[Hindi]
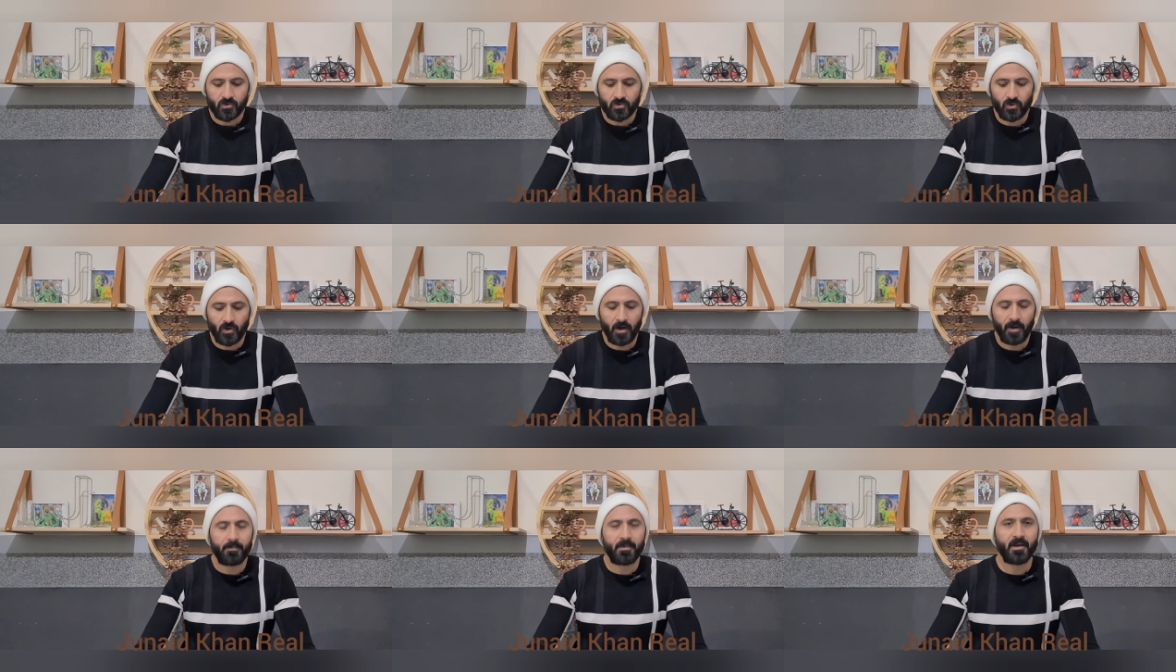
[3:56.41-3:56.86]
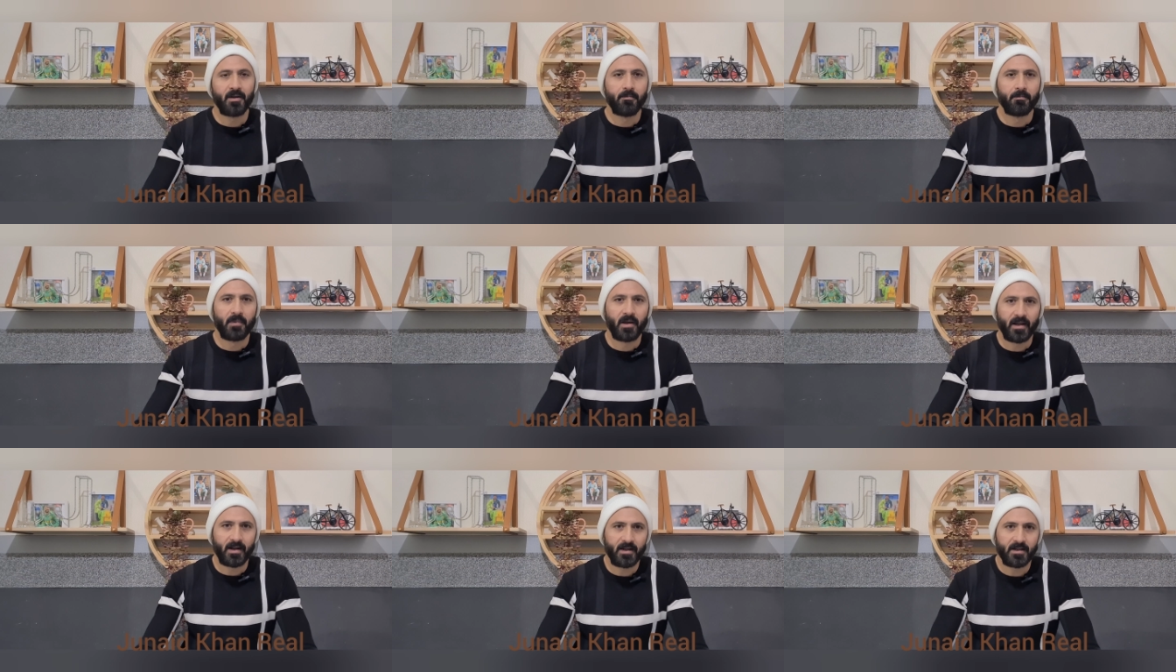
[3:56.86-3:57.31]
तो अभी
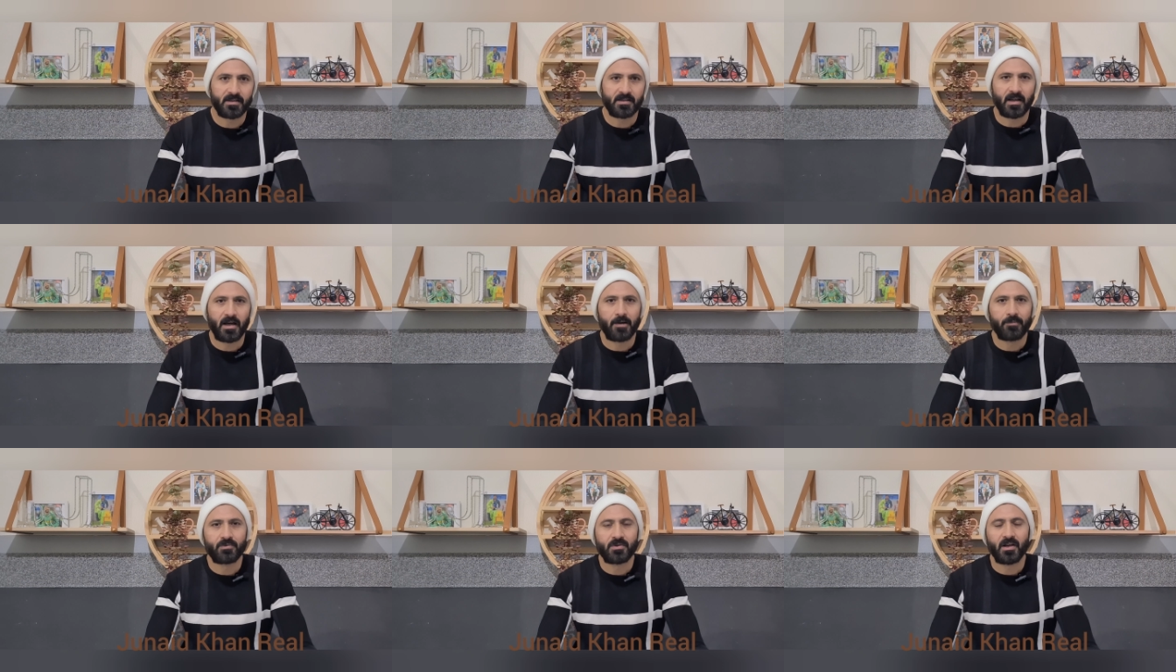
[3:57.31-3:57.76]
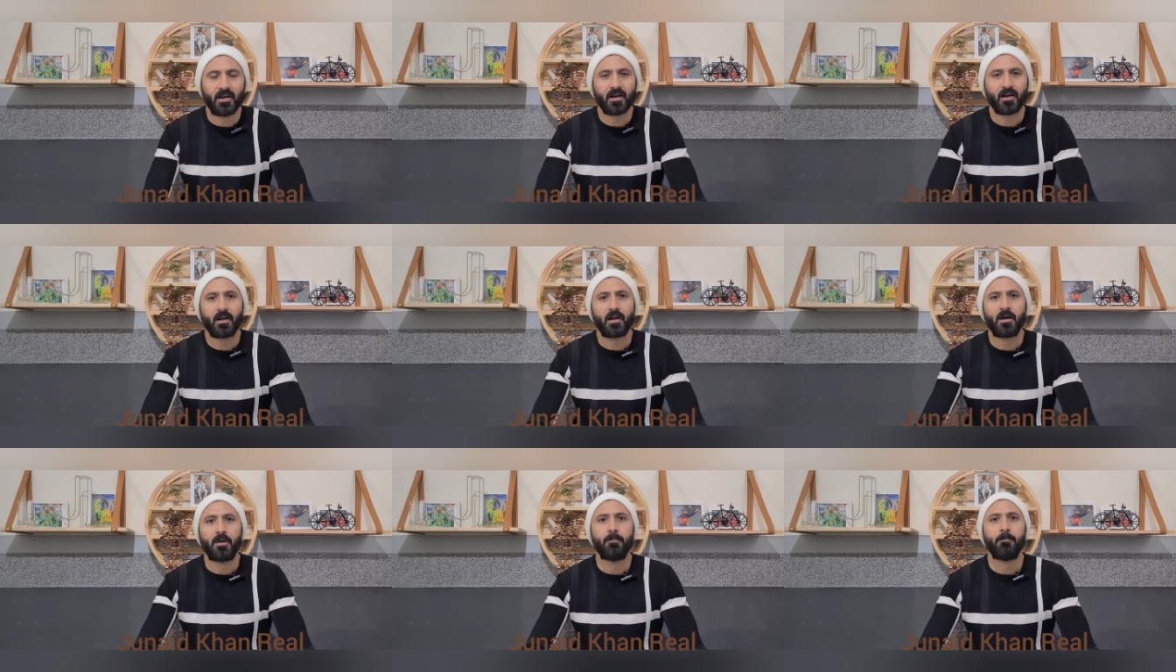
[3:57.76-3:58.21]
मेरे हिसाब से
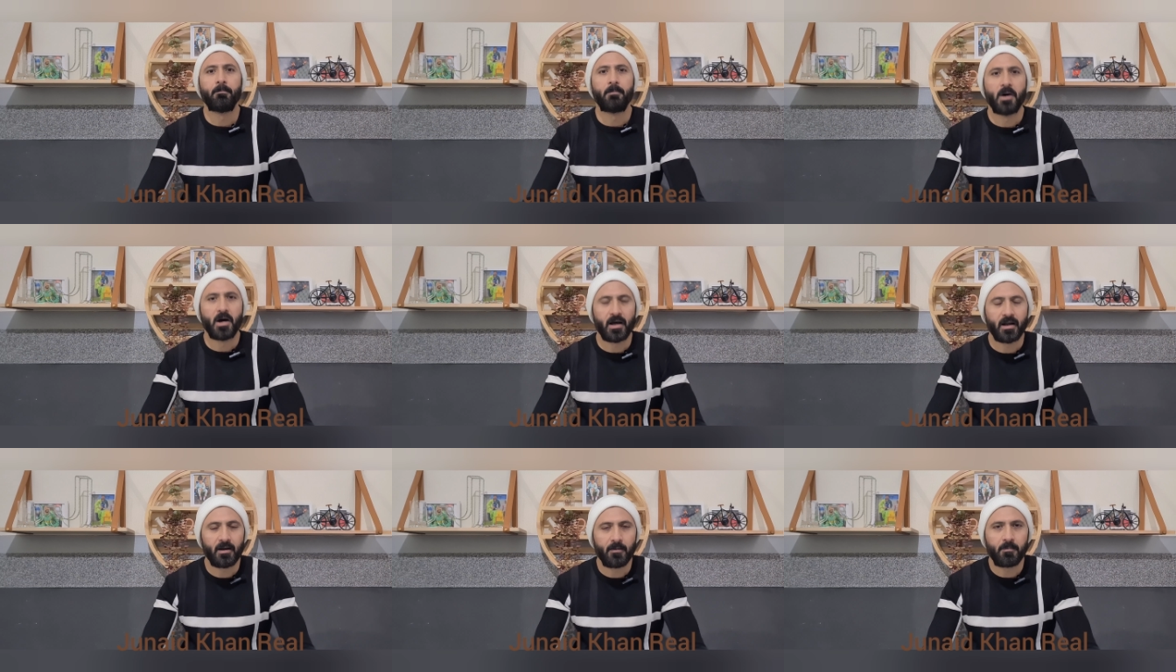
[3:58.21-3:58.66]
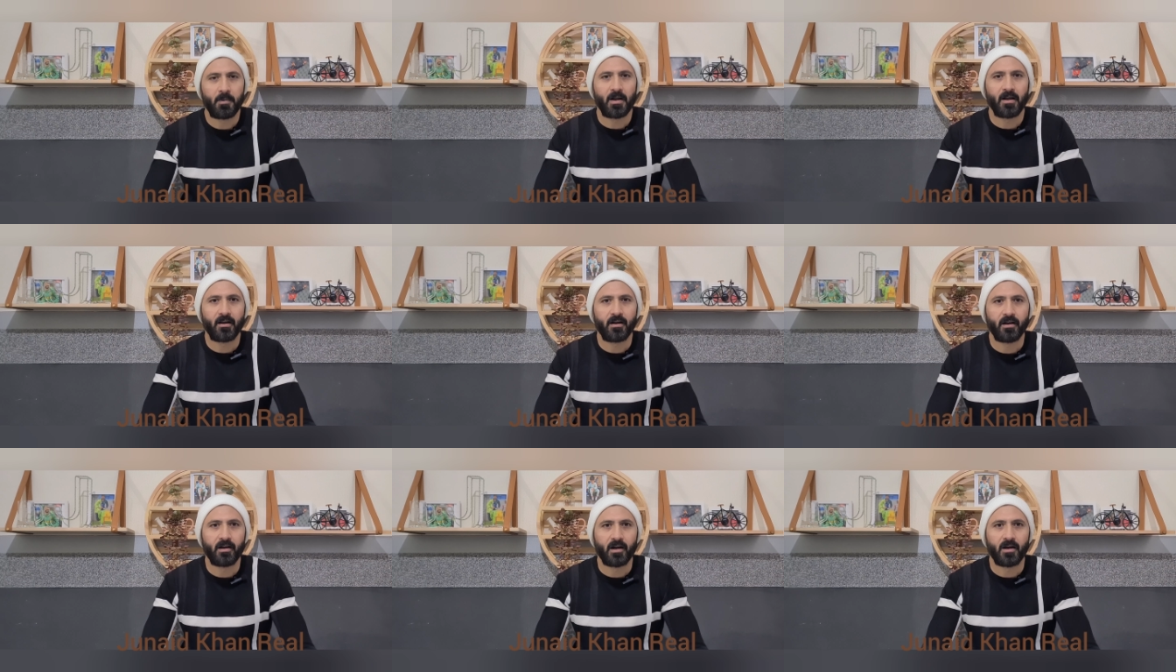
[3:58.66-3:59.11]
अगर हम 12
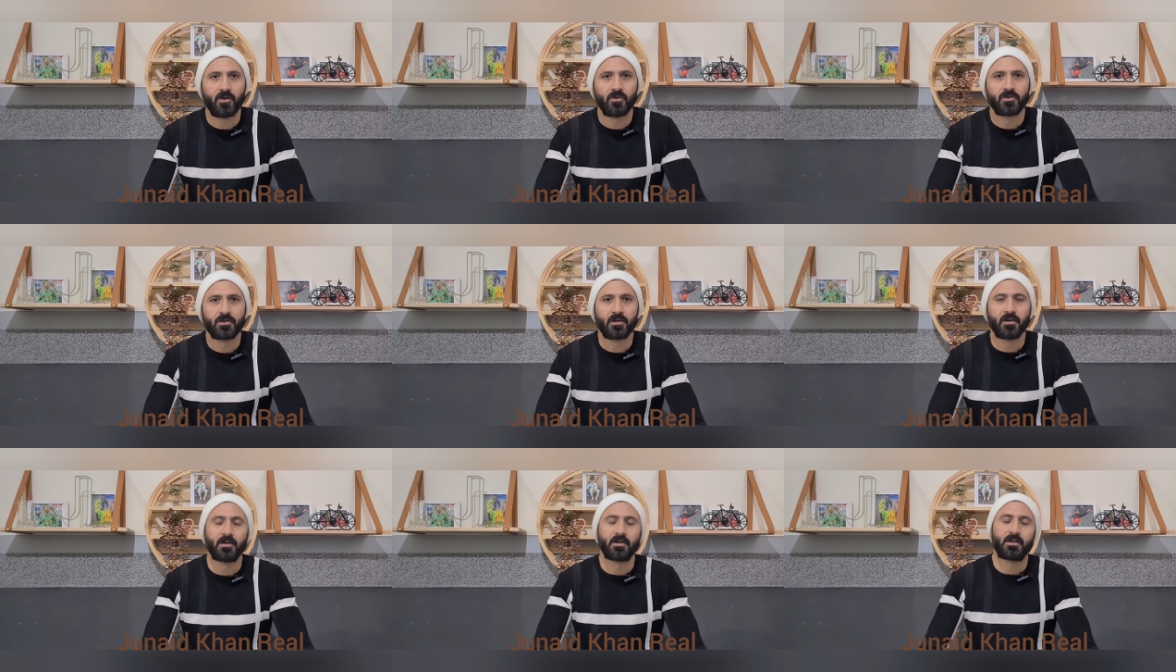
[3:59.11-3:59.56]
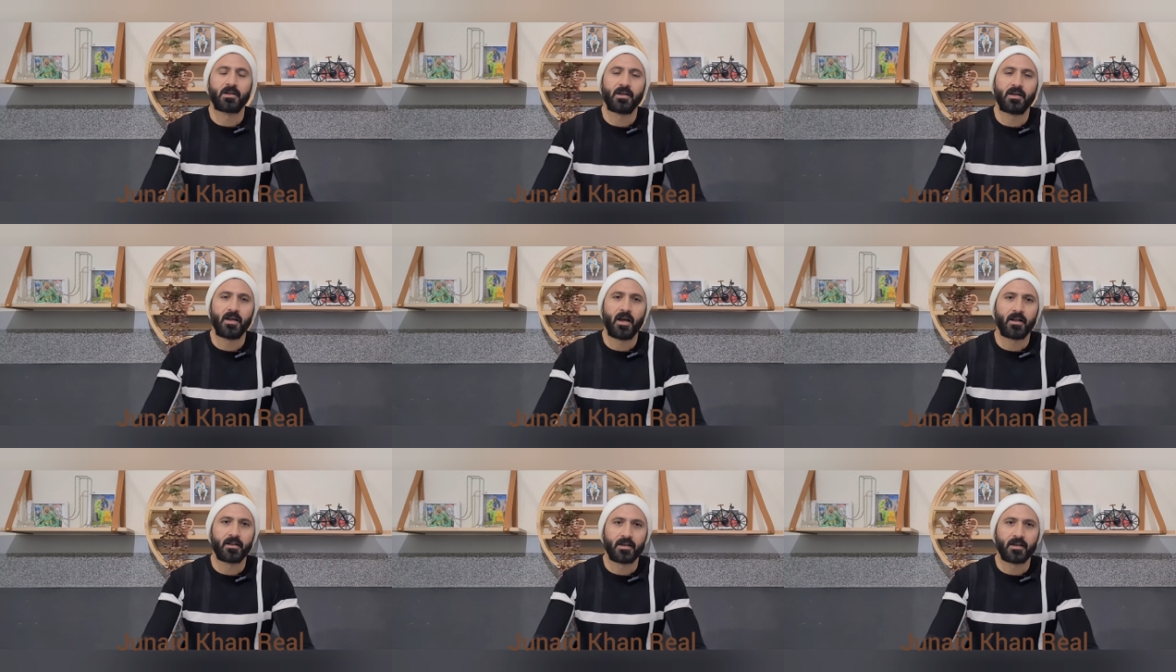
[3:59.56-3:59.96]
प्लेयर अनाउंस करते या